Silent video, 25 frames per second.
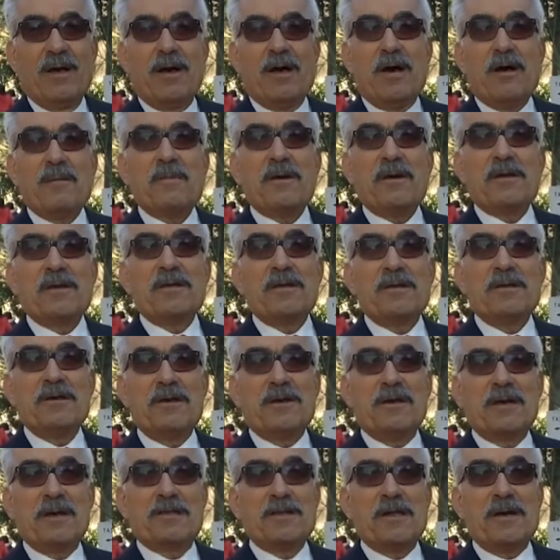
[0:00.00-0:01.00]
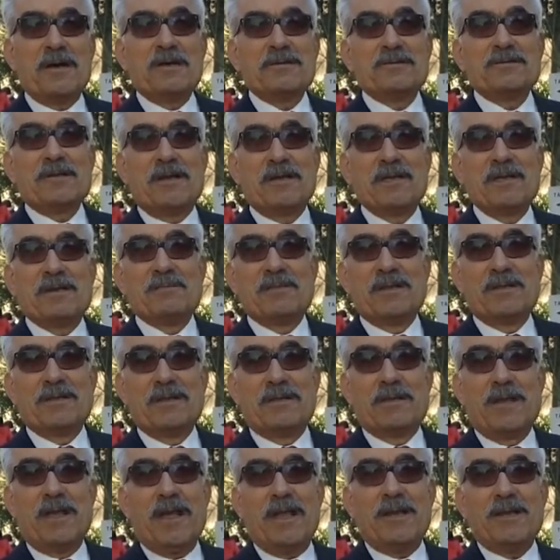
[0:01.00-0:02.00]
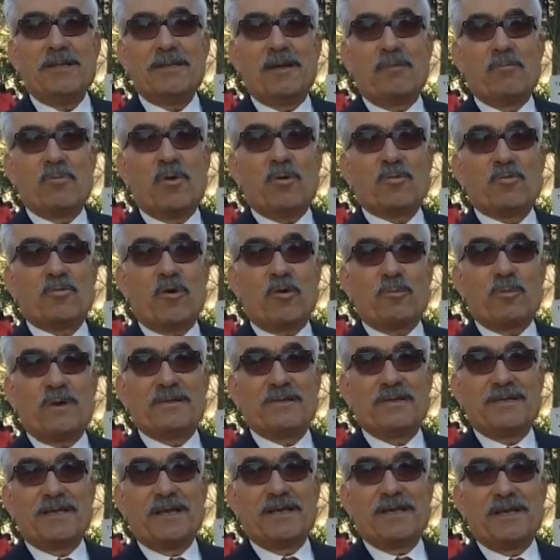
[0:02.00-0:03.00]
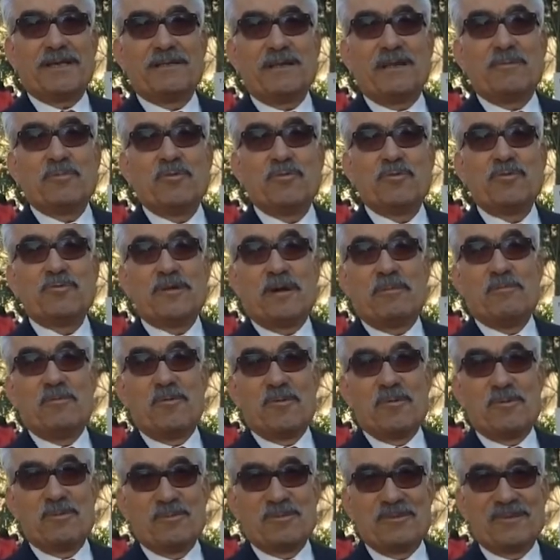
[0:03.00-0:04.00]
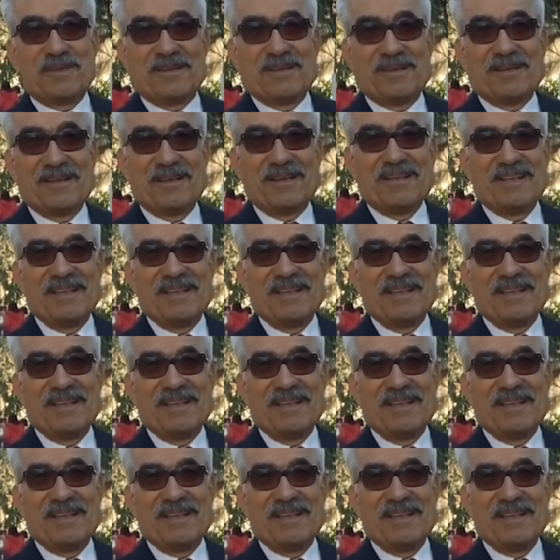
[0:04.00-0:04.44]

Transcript: Abarın, kazanınızı alayım dedi. Elinde bok torbasıyla gezen müdür de mi olurmuş dedi.